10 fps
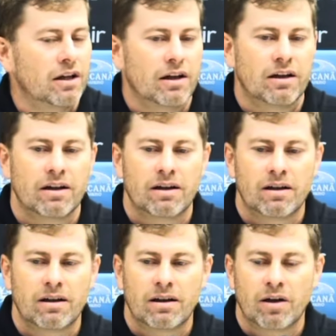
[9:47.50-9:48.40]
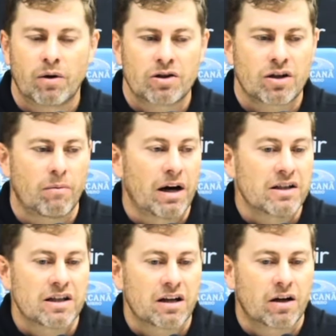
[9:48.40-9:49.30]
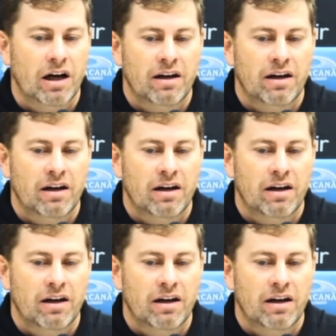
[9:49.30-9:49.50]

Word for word: É, eu acho que é mais a,